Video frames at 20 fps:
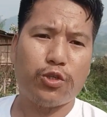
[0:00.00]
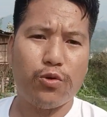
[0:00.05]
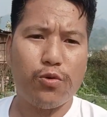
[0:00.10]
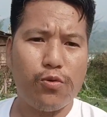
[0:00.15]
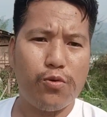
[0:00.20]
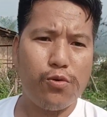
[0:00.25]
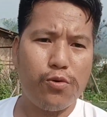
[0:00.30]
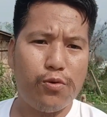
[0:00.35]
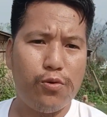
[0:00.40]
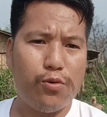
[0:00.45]

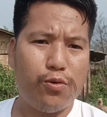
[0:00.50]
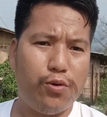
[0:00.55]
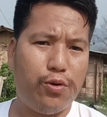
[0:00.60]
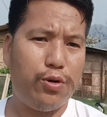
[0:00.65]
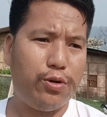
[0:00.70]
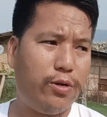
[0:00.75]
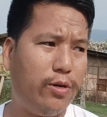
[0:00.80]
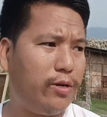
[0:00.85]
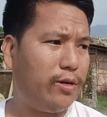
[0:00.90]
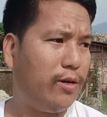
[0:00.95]
हेलो
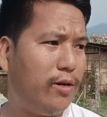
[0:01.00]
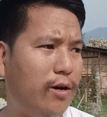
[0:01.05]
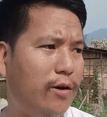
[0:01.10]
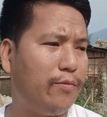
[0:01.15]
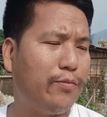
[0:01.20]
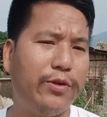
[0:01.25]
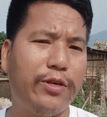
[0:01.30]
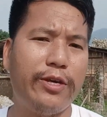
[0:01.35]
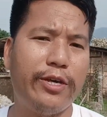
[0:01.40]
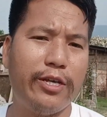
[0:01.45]

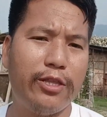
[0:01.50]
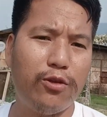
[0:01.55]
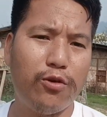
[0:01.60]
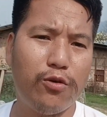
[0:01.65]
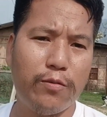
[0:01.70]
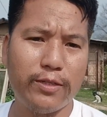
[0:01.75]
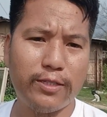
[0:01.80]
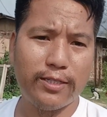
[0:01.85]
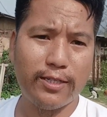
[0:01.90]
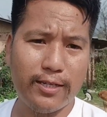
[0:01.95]
दोस्तों
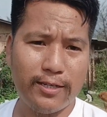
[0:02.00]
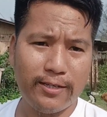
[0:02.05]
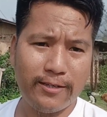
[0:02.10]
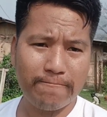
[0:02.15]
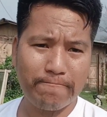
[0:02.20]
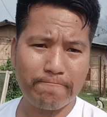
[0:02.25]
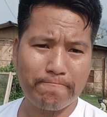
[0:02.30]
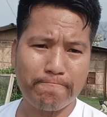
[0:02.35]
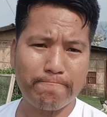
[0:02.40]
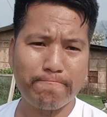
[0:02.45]
अभी है
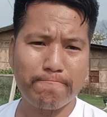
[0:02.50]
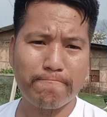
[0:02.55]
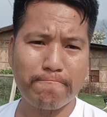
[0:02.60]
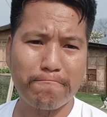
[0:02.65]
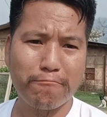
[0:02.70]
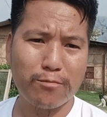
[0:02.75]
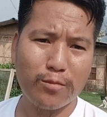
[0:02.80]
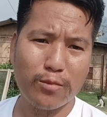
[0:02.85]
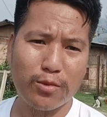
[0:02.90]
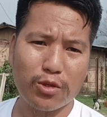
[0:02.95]
दो बज रहे
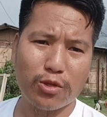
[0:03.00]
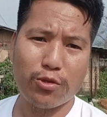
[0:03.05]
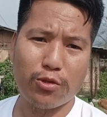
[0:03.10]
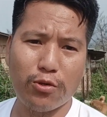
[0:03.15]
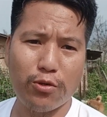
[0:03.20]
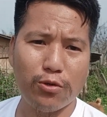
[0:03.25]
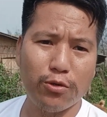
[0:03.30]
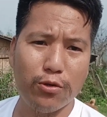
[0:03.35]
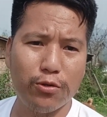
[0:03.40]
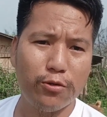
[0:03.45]

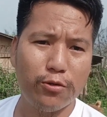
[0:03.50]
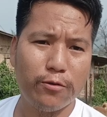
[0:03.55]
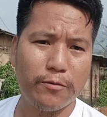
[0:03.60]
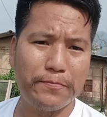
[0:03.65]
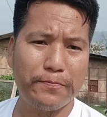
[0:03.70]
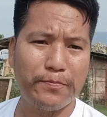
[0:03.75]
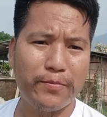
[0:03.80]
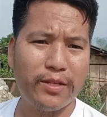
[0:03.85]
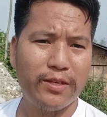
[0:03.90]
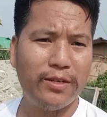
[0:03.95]

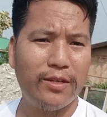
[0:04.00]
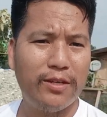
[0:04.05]
तो